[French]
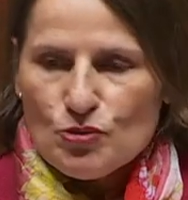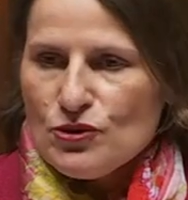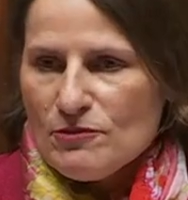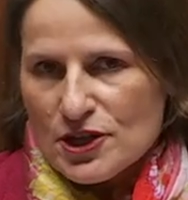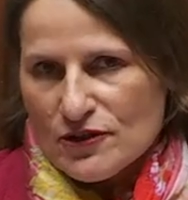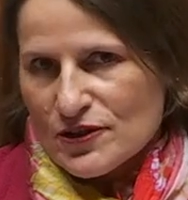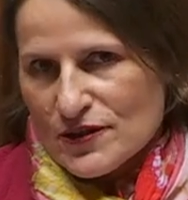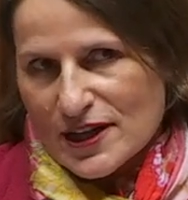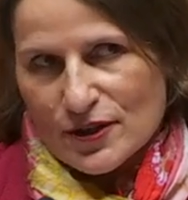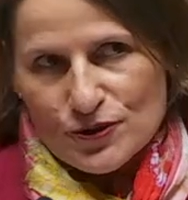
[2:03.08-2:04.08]
depuis
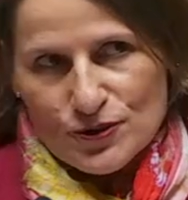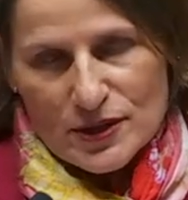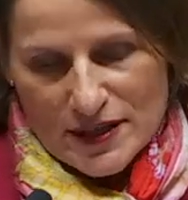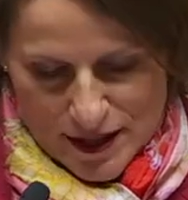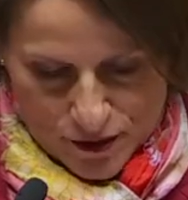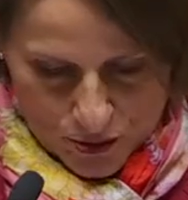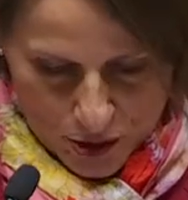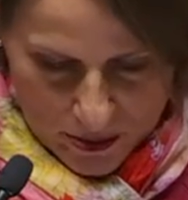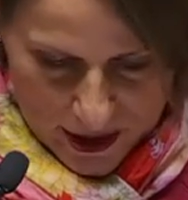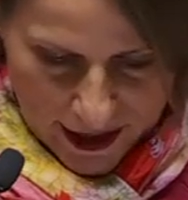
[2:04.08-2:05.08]
1958, c'est une
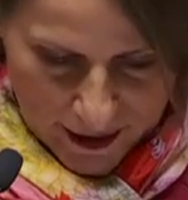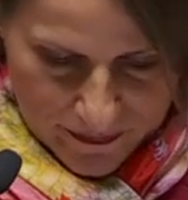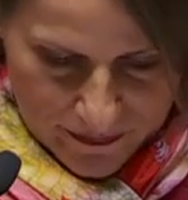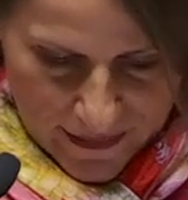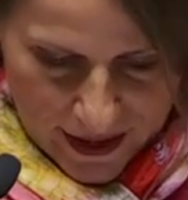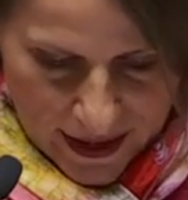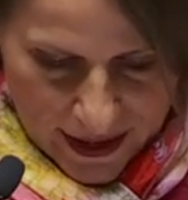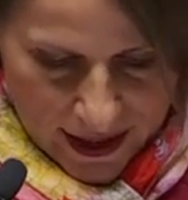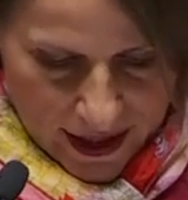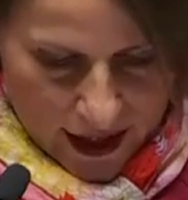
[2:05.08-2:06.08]
première.
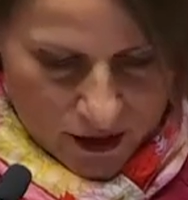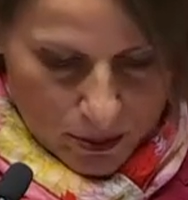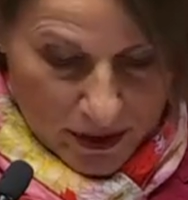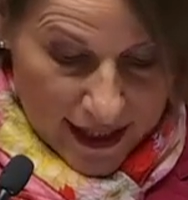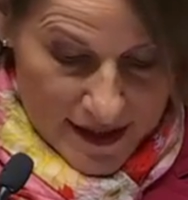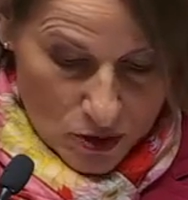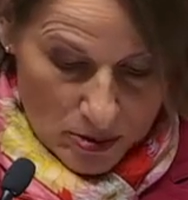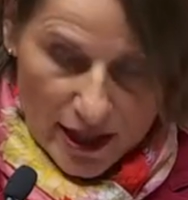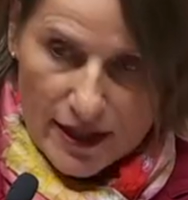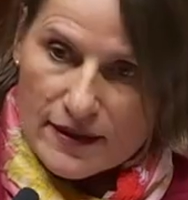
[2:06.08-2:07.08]
Notre
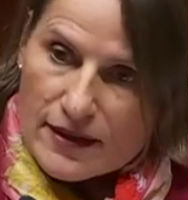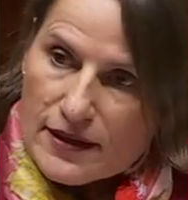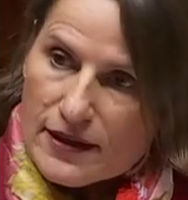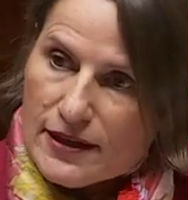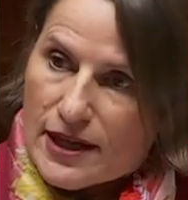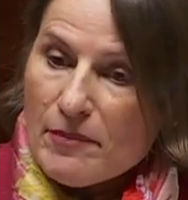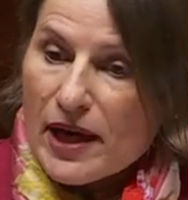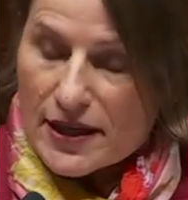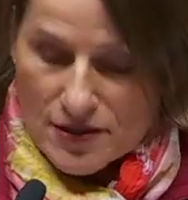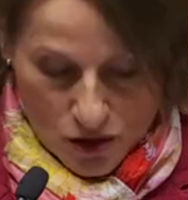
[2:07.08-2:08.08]
Assemblée n'a
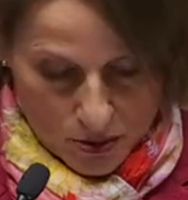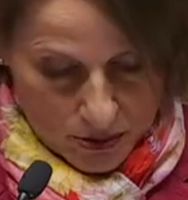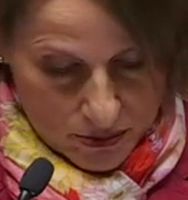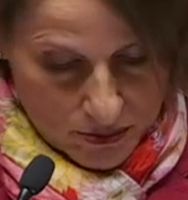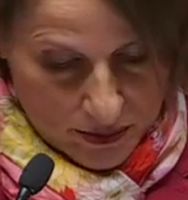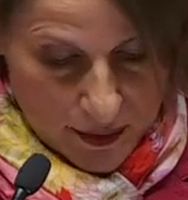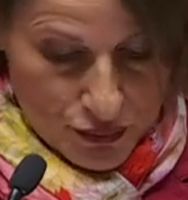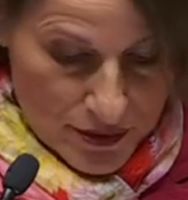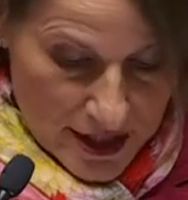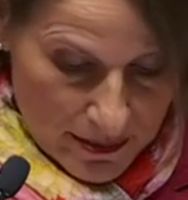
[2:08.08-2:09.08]
par exemple pas
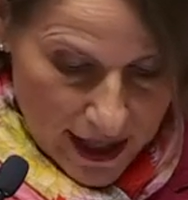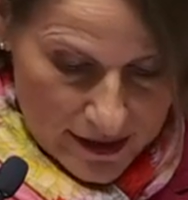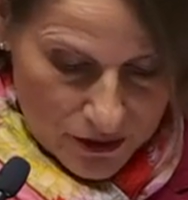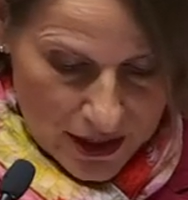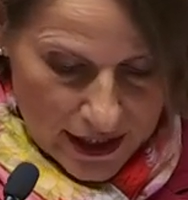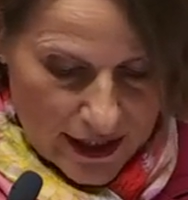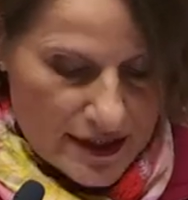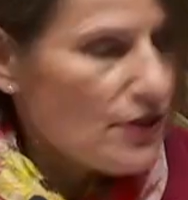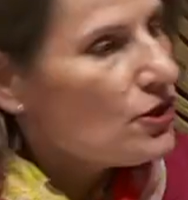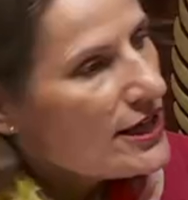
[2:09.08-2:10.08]
pu débattre des
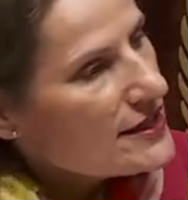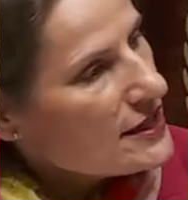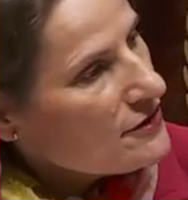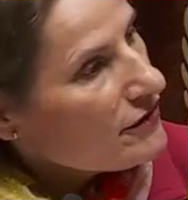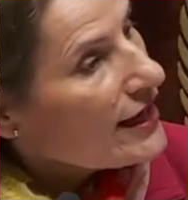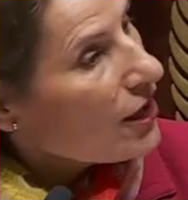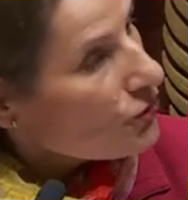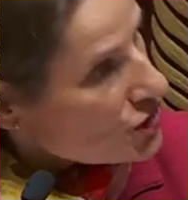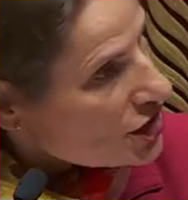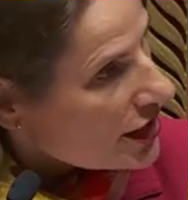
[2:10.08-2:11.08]
crédits relatifs à la
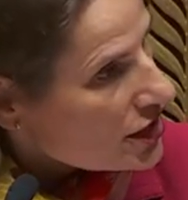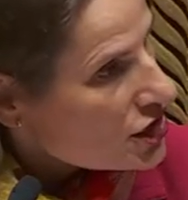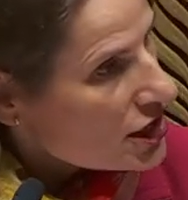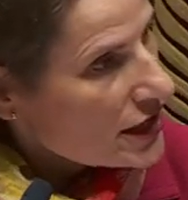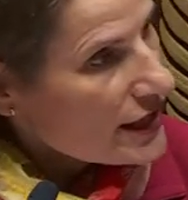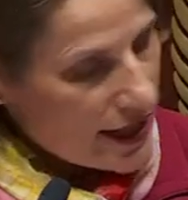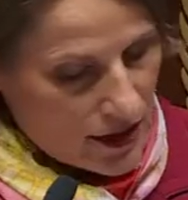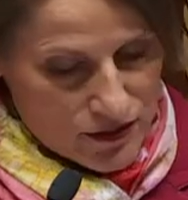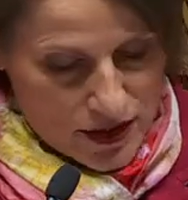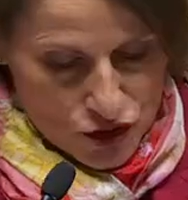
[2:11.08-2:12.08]
recherche et à
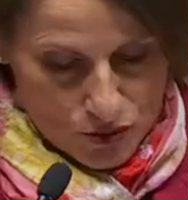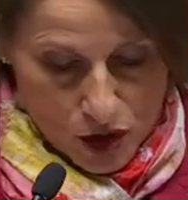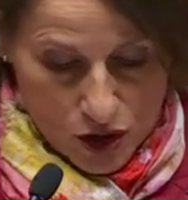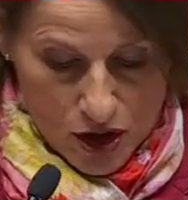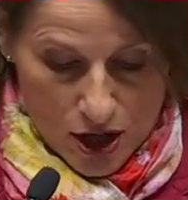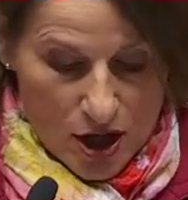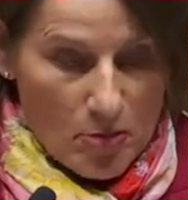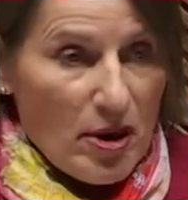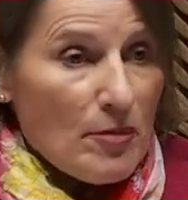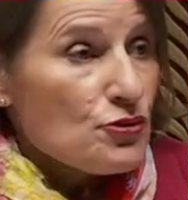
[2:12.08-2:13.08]
l'enseignement,
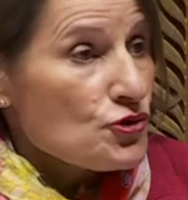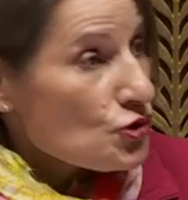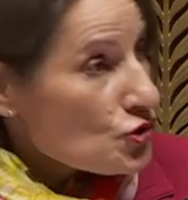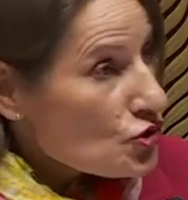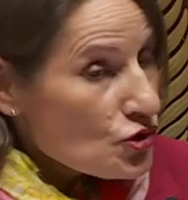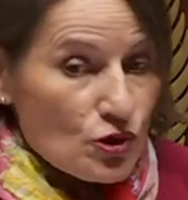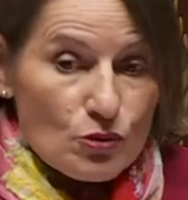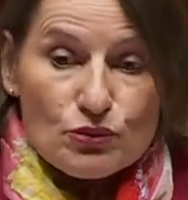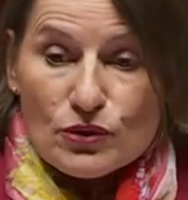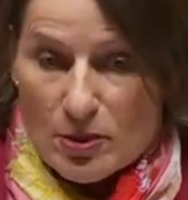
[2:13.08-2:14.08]
pas plus que ceux
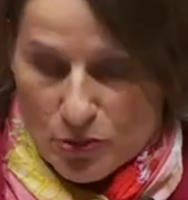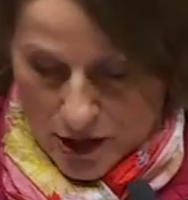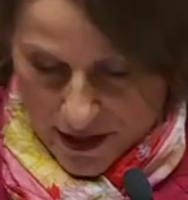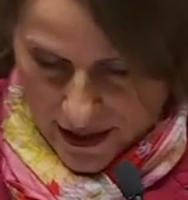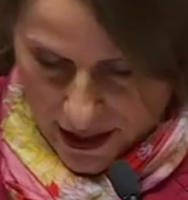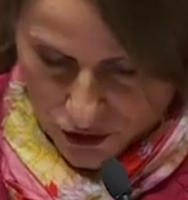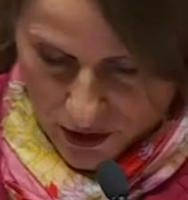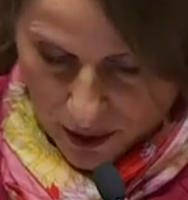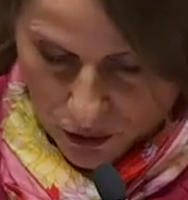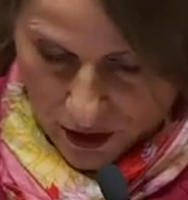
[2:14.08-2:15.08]
pour la police et la
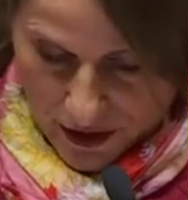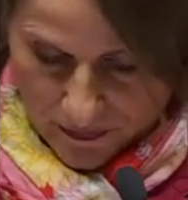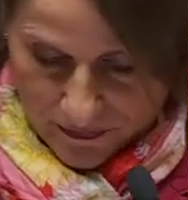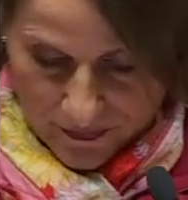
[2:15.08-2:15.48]
gendarmerie.